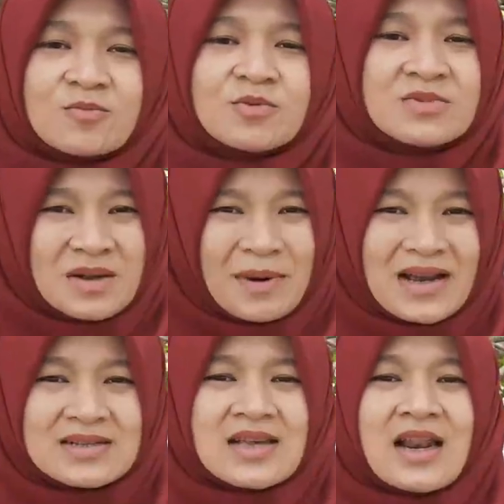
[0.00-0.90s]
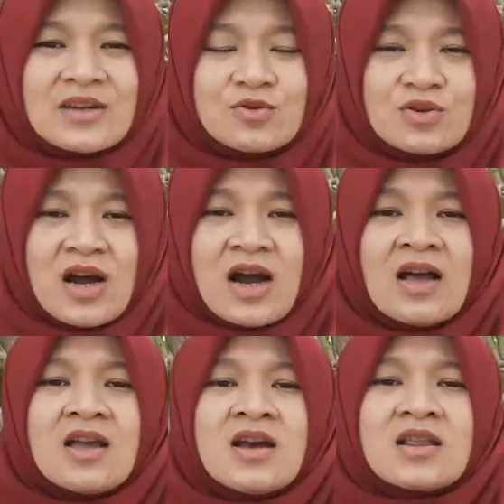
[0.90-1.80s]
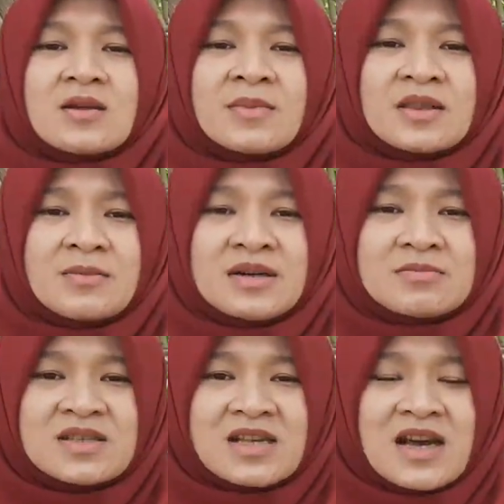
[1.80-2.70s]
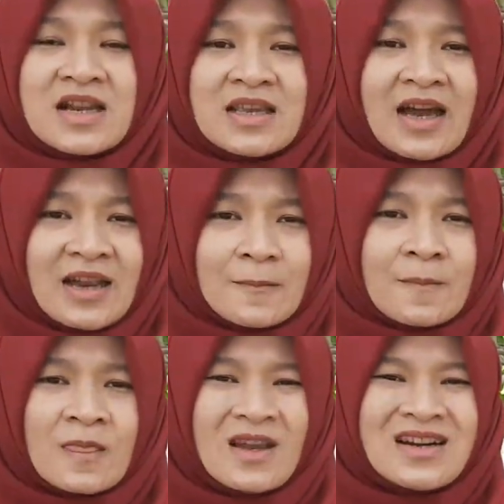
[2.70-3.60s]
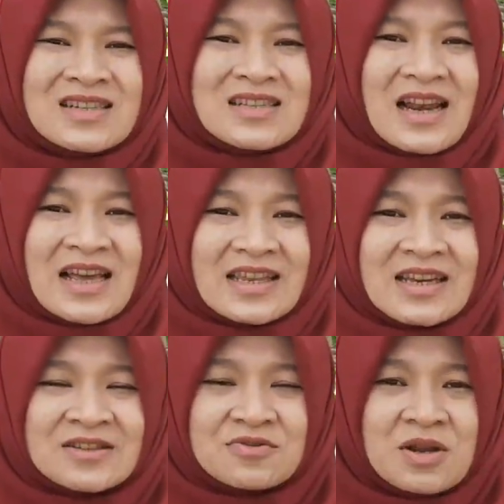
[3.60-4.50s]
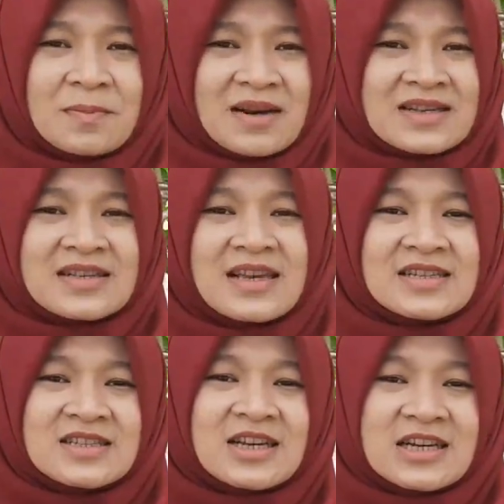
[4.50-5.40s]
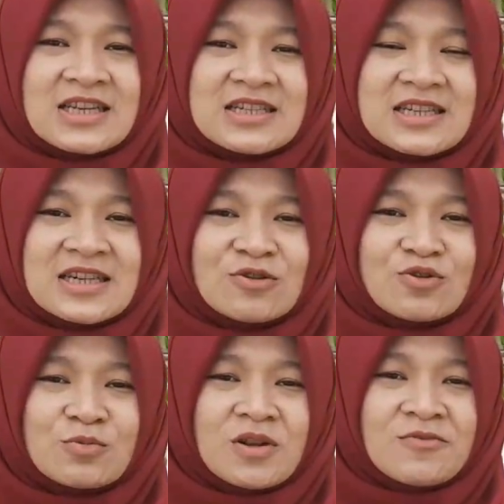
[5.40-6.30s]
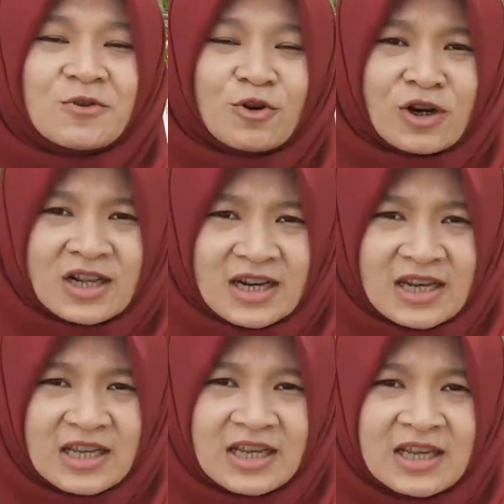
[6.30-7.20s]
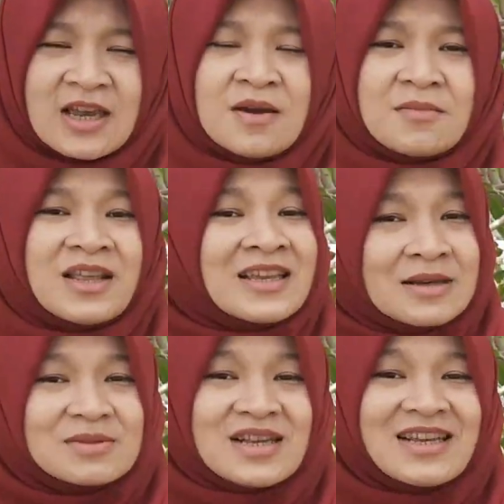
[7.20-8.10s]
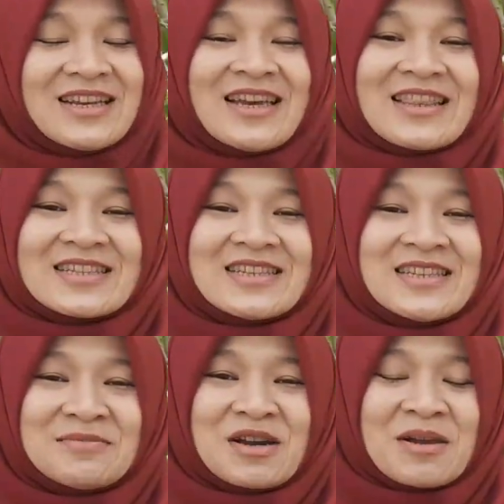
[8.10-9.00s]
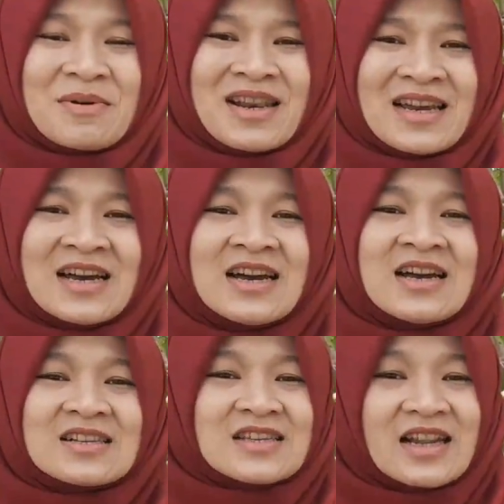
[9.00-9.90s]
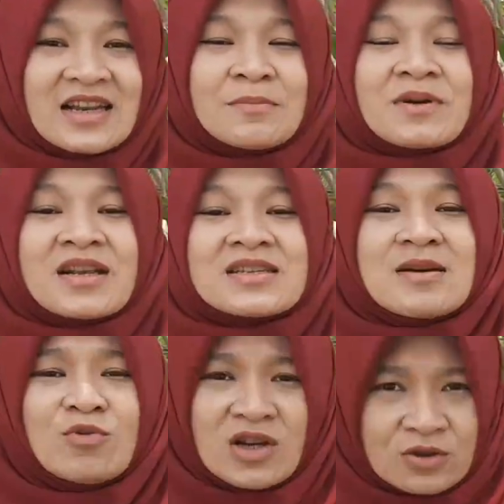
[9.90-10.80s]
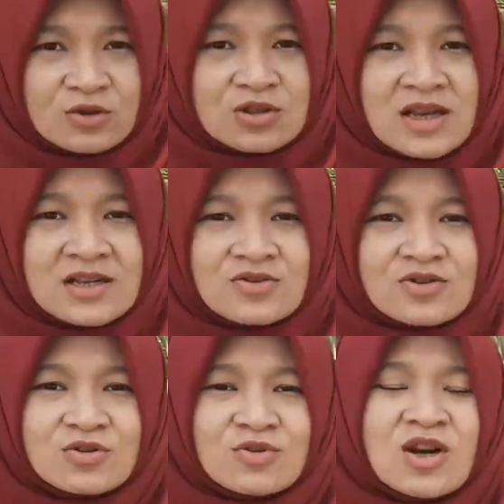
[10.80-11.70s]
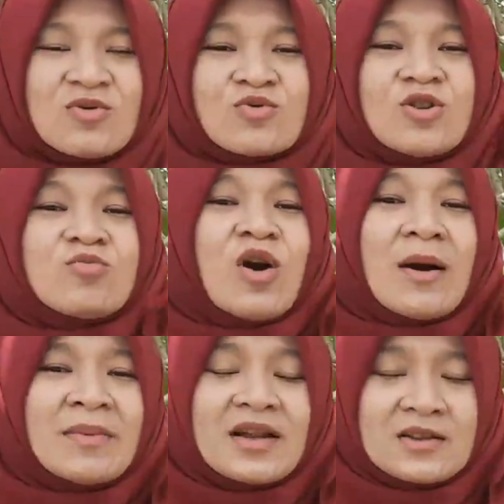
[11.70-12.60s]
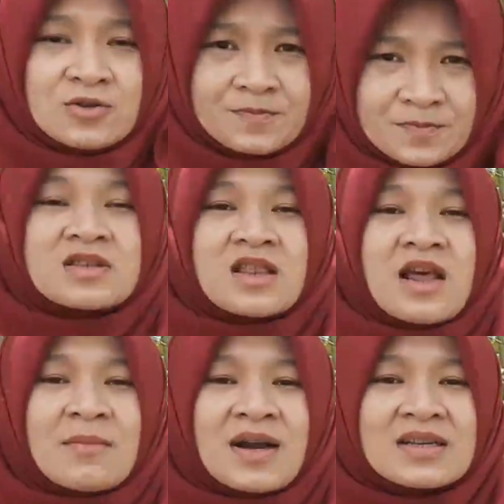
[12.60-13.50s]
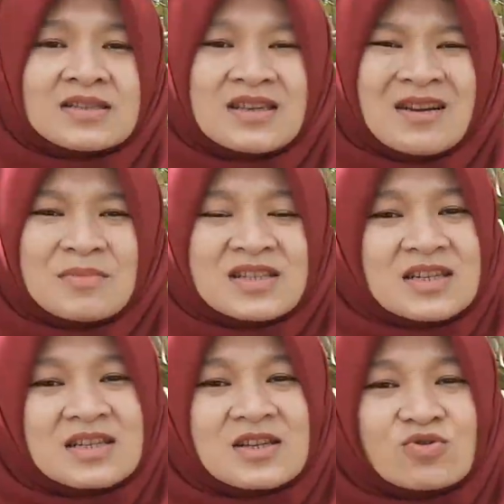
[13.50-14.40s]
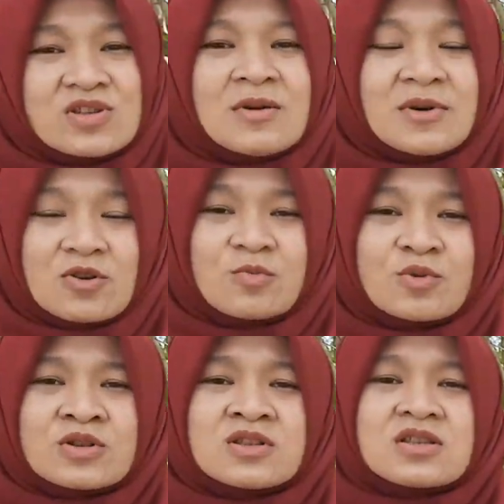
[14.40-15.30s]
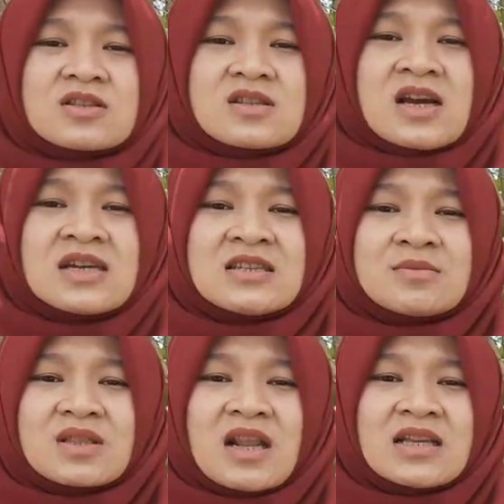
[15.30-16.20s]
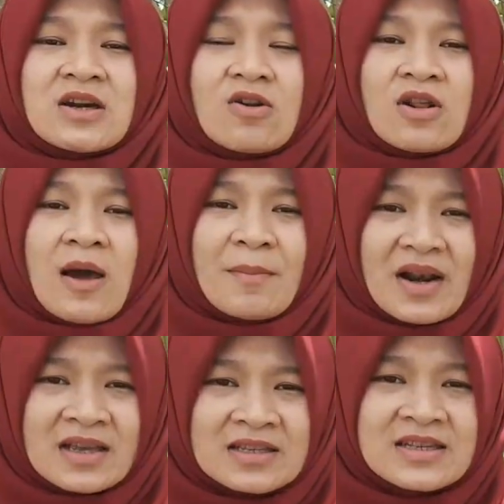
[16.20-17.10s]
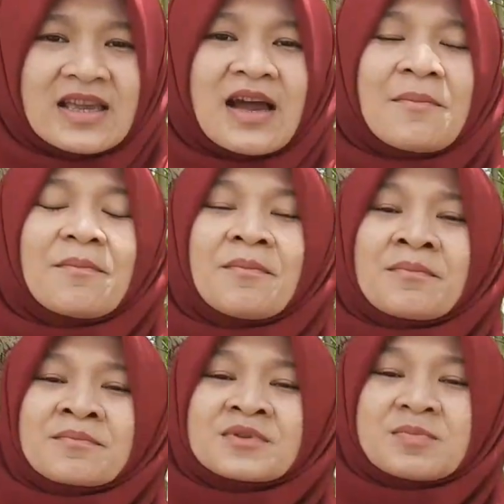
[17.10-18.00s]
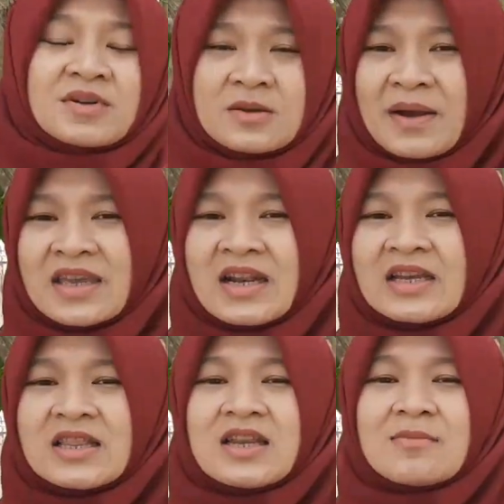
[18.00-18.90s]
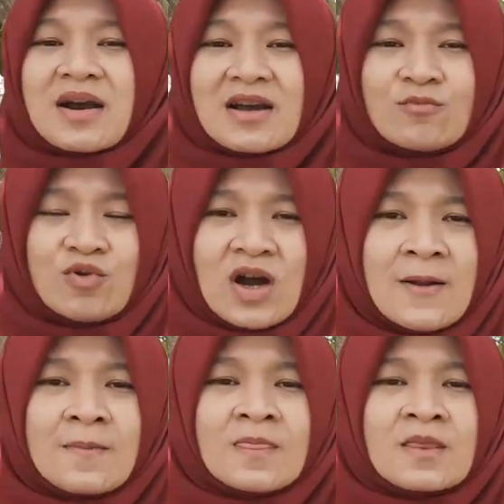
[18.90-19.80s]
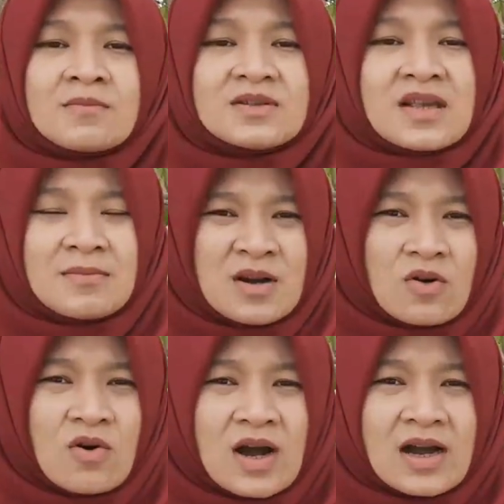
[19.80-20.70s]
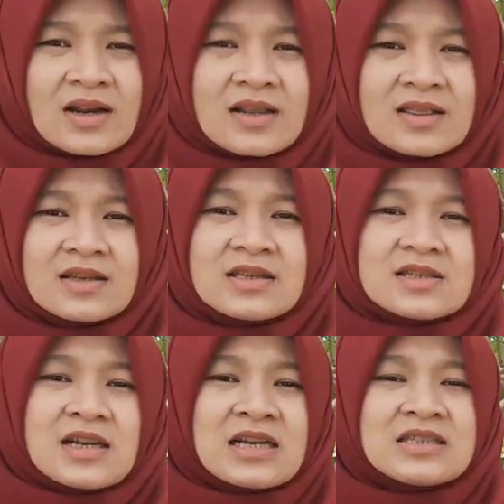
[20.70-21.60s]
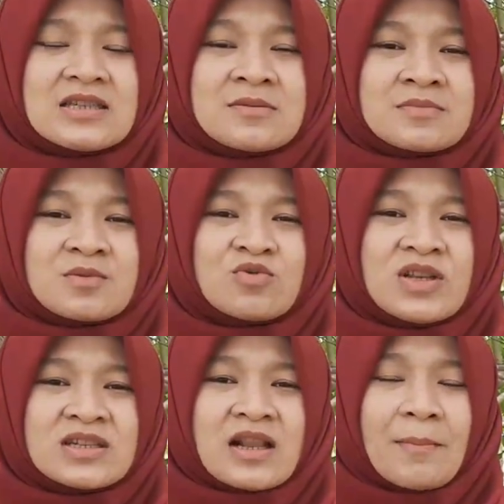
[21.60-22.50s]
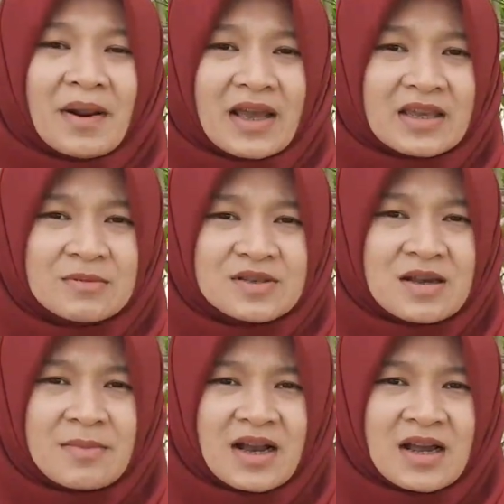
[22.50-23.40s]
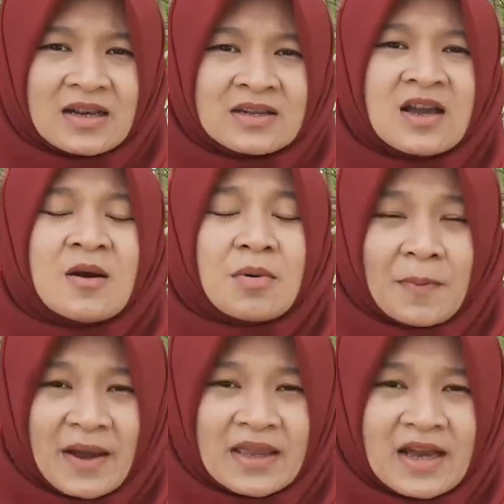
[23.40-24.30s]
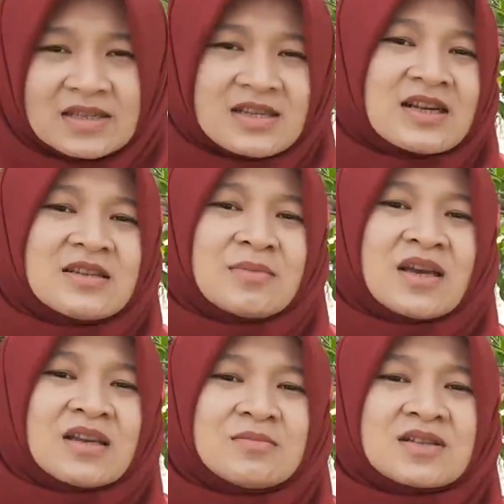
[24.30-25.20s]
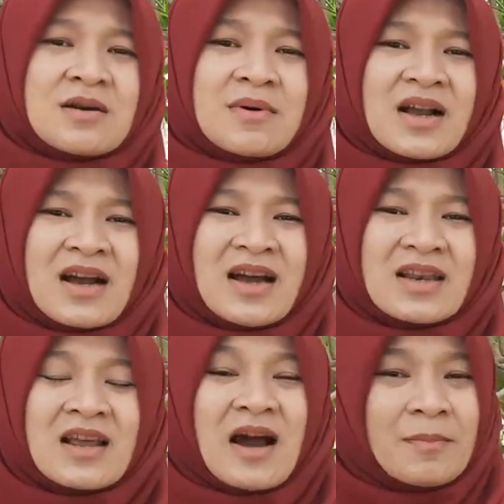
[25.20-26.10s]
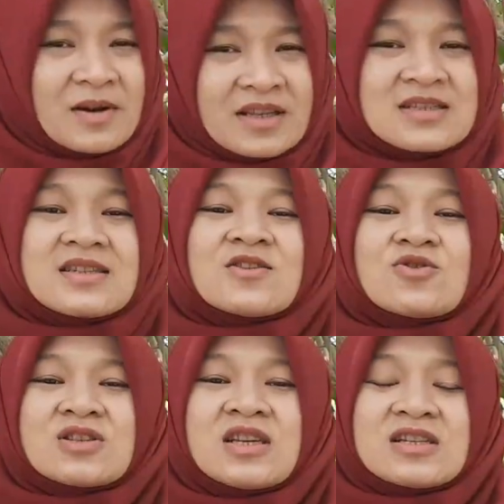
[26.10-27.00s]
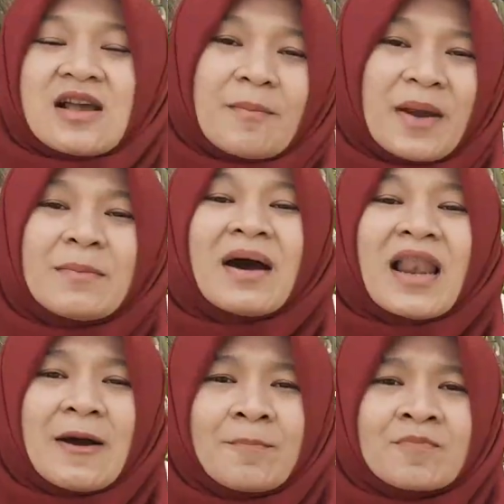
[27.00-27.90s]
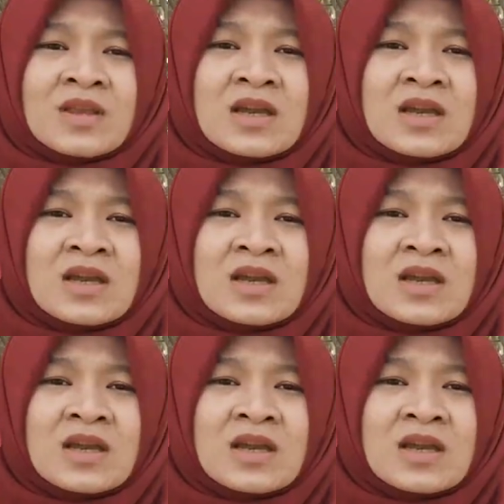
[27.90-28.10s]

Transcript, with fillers: ataupun bisa makan salad juga teman-teman bisa lihat uh, salad yang sudah pernah saya share di channel YouTube Real Food Corner ini. Linknya bisa lihat di atas ini bagaimana salad yang pernah saya buat itu sangat cocok juga untuk ibu hamil. Gitu. Setelah makan siang biasanya satu jam ataupun setengah jam setelahnya kalau lapar lagi saya hmm, seperti pagi lagi tadi makan buah bisa bengkoang nanti setengah jam kemudian lapar lagi bisa makan pepaya setengah jam lagi bisa makan apel dan seterusnya sampai malam